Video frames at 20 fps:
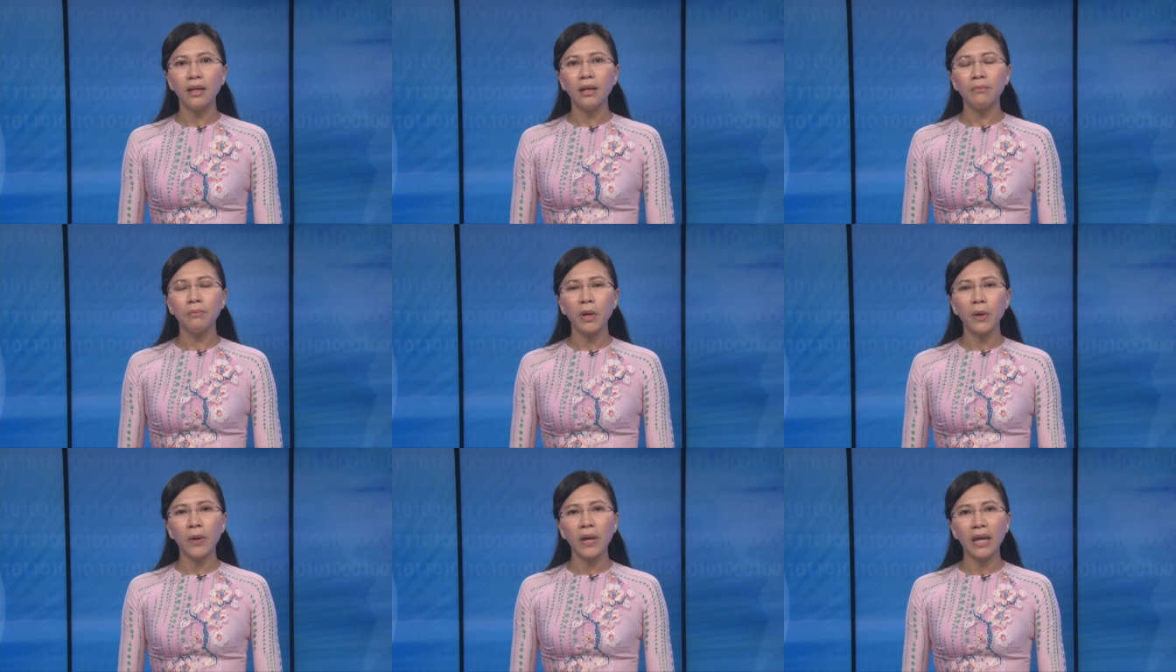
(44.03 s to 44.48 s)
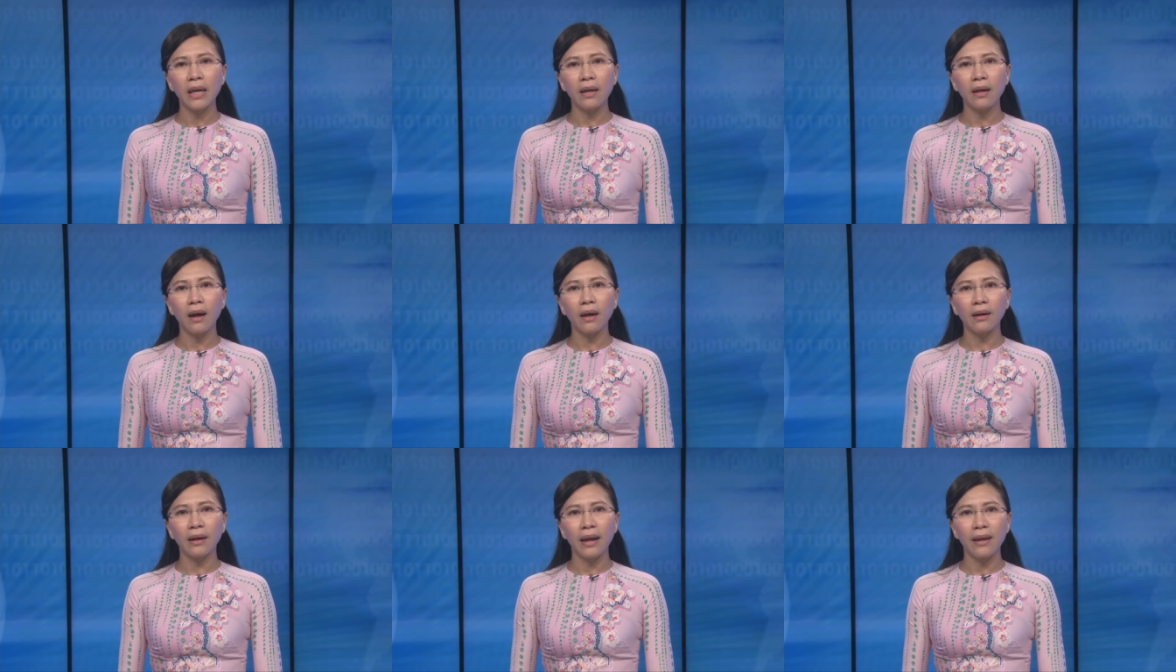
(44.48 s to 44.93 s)
Biểu hiện
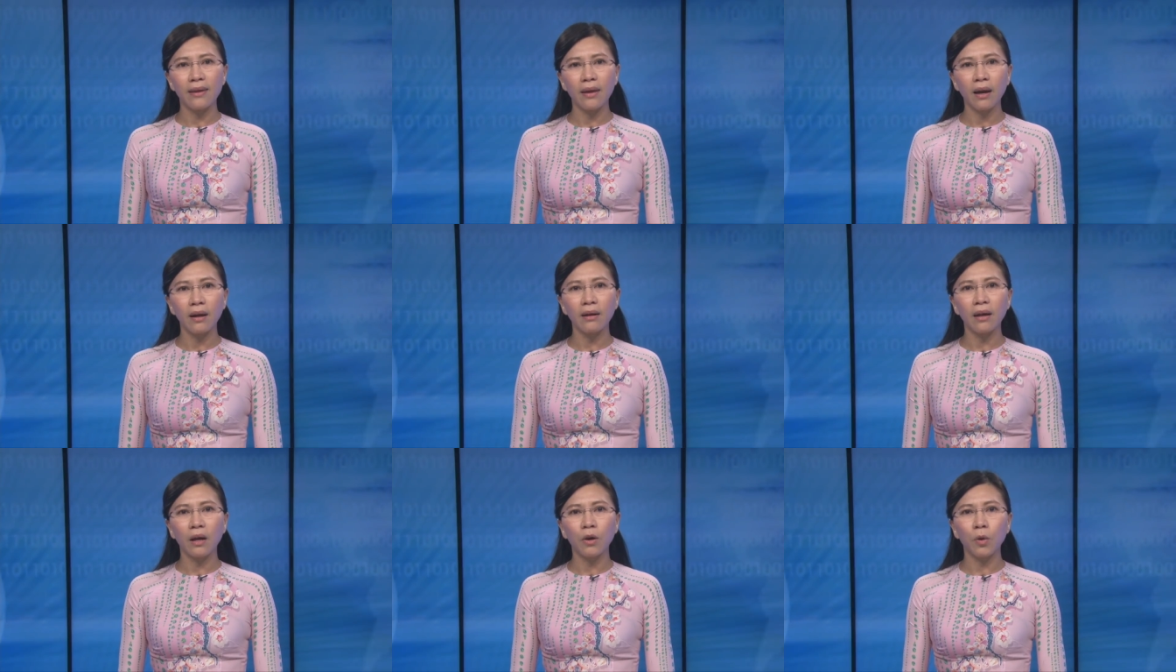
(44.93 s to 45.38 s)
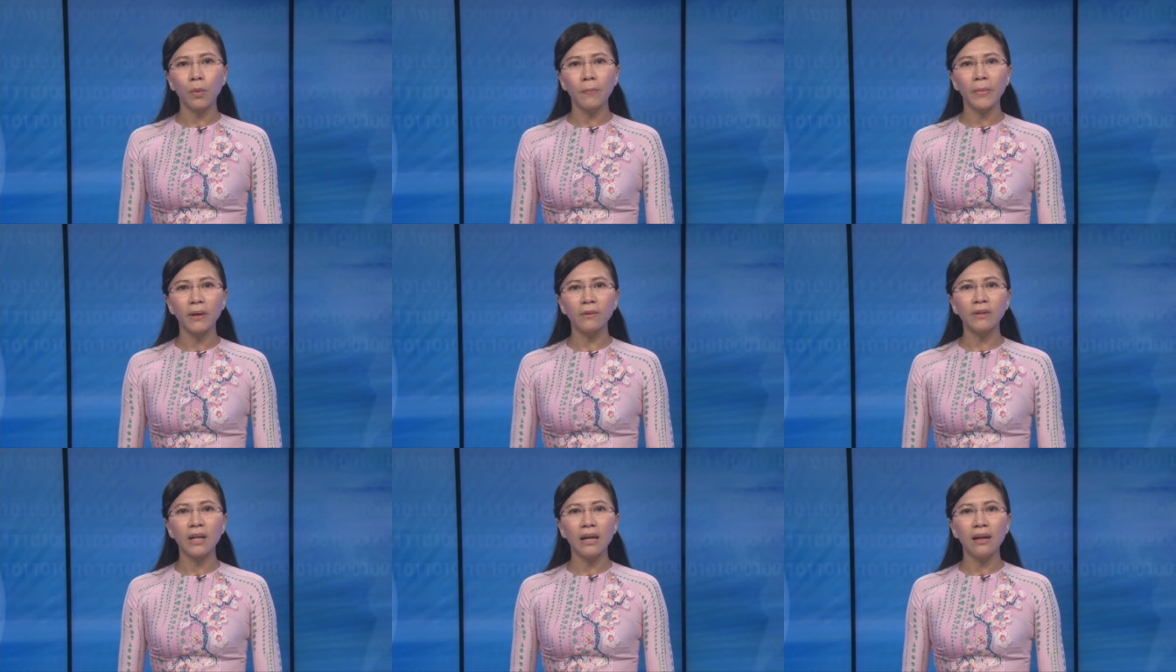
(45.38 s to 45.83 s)
gần đây nhất là cuộc
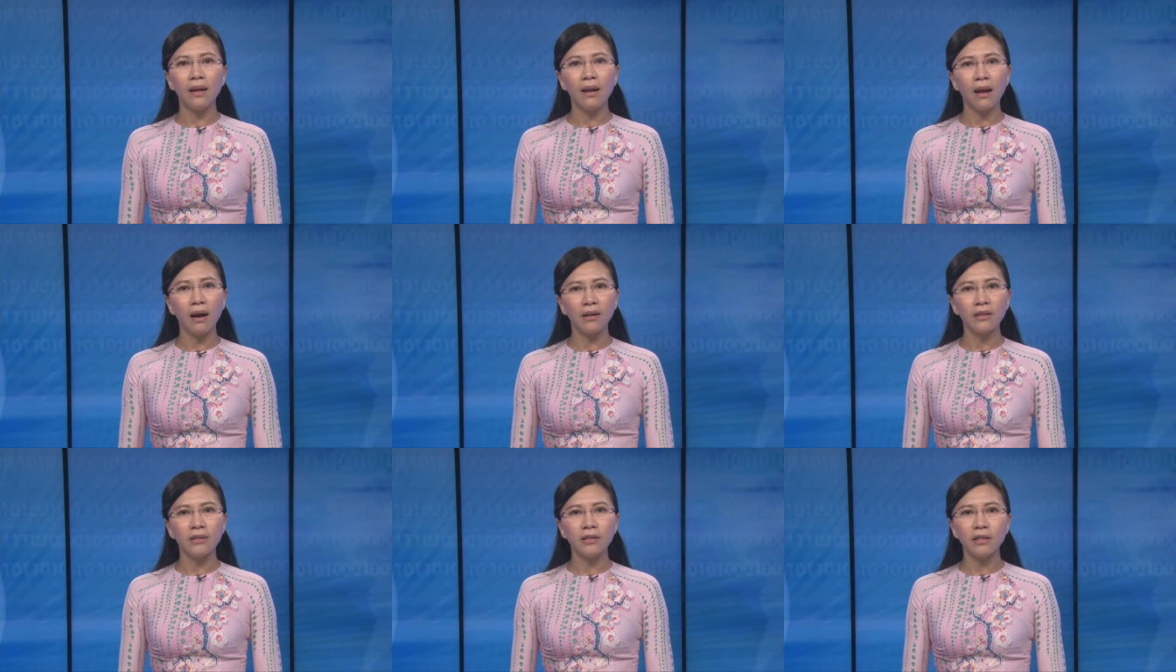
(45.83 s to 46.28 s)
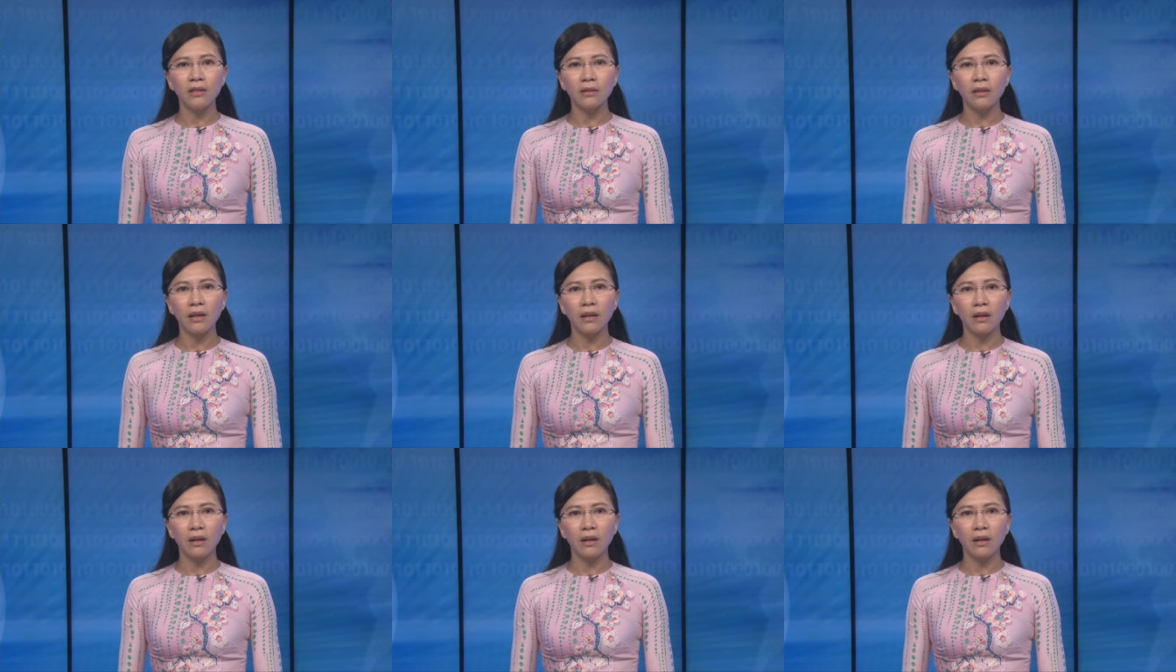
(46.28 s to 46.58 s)
biểu tình lớn chưa từng